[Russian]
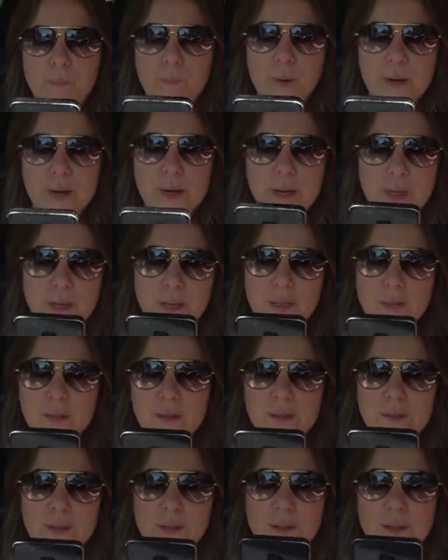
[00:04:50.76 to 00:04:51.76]
Пока нет.
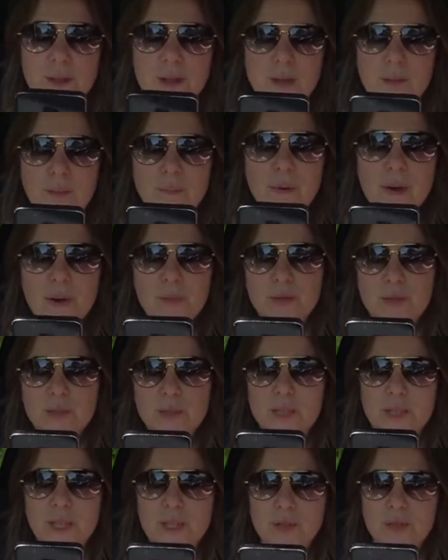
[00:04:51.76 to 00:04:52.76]

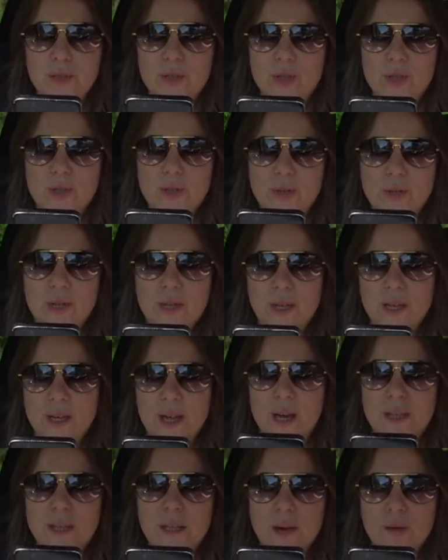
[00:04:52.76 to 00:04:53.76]
Бабушка с дедушкой
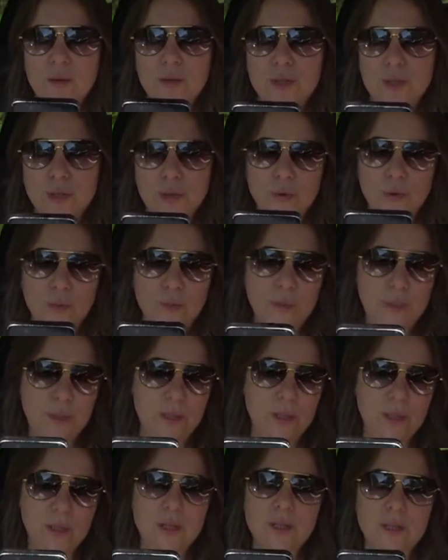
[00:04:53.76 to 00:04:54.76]
Она очень любит,
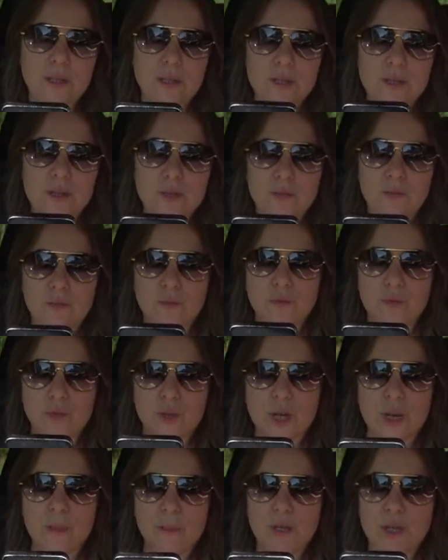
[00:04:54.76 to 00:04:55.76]
и это единственная
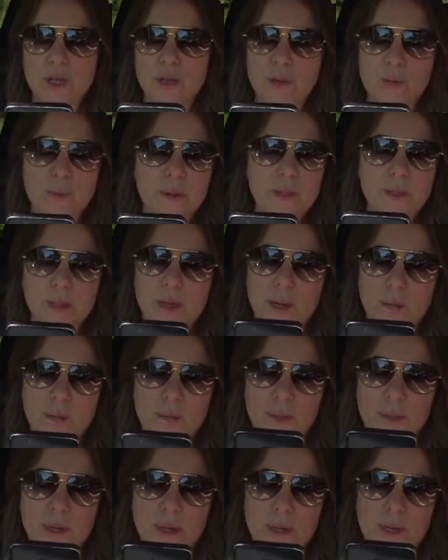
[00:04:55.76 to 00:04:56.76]
внучка. Общаются по
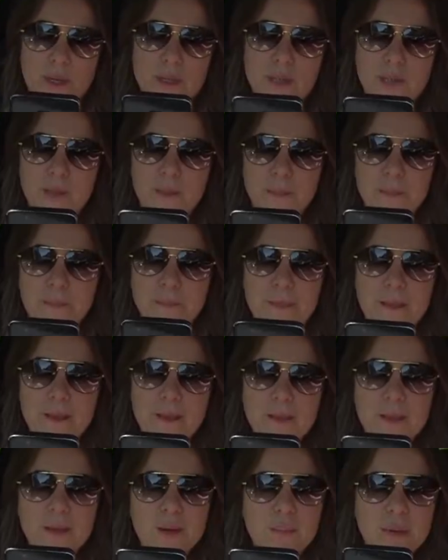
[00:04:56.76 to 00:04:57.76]
скайпу. Прекрасно.
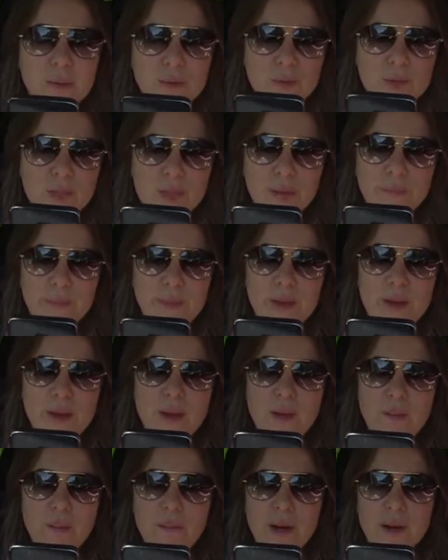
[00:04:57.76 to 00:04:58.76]
Не балуйся.
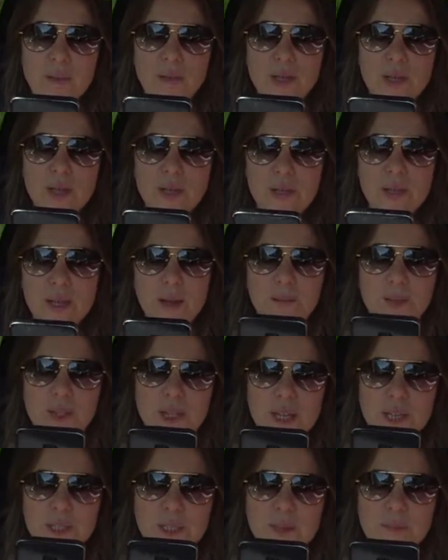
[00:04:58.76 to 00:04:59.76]
Бабушка к нам
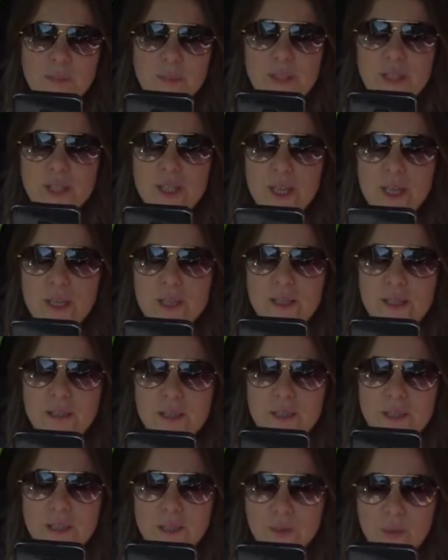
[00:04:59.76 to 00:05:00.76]
часто приезжает
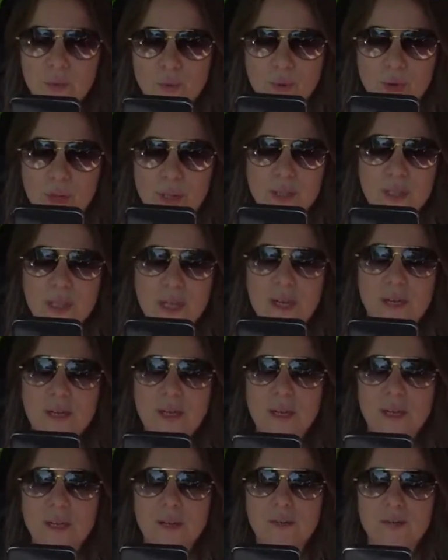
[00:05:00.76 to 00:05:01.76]
зимой, так
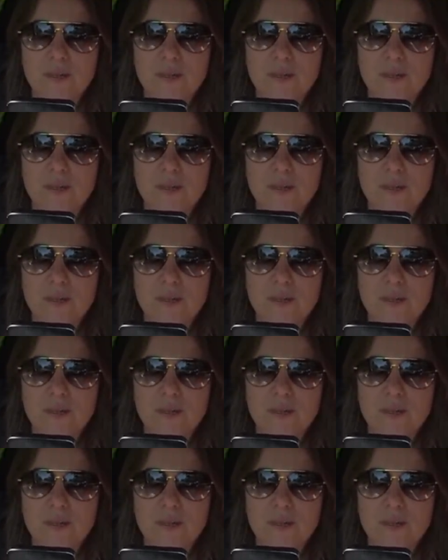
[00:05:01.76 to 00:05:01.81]
как